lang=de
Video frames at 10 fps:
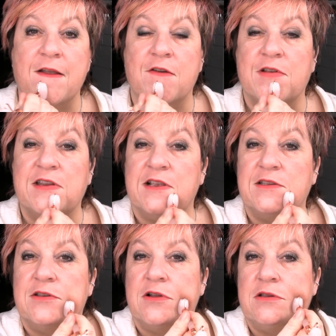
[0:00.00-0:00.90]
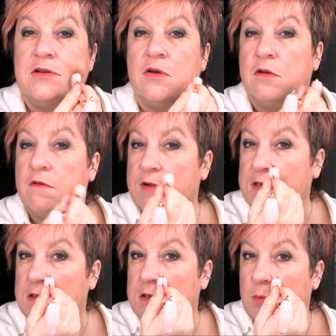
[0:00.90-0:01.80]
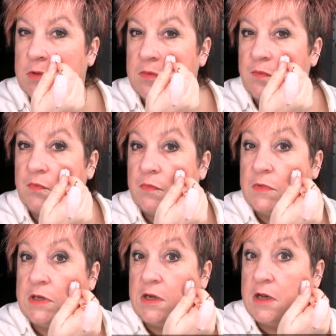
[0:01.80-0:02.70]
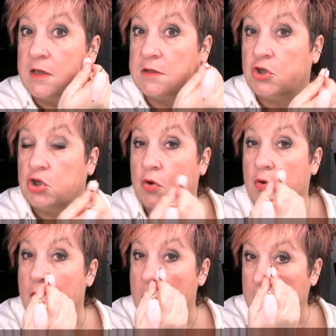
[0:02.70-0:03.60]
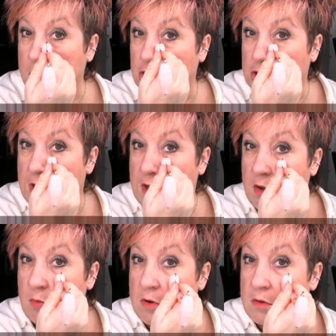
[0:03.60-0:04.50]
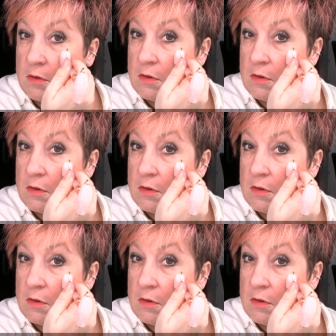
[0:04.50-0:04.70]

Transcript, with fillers: Vielleicht hast du sonst noch irgendwelche Tipps. Die klassische Gurkenscheibe.